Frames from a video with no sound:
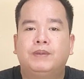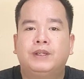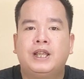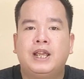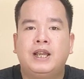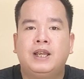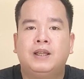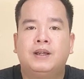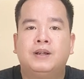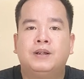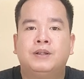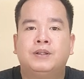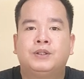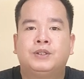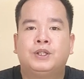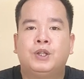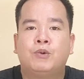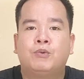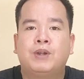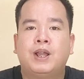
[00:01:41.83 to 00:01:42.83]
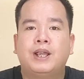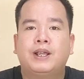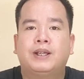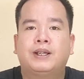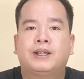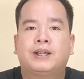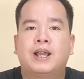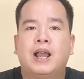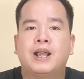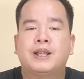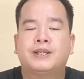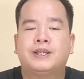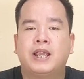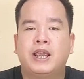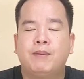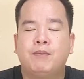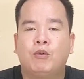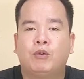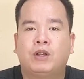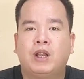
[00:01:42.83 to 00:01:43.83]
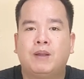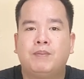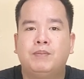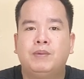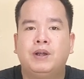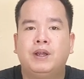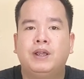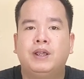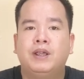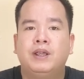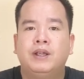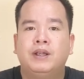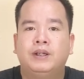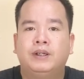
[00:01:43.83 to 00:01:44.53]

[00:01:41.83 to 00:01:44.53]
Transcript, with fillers: DL_KC150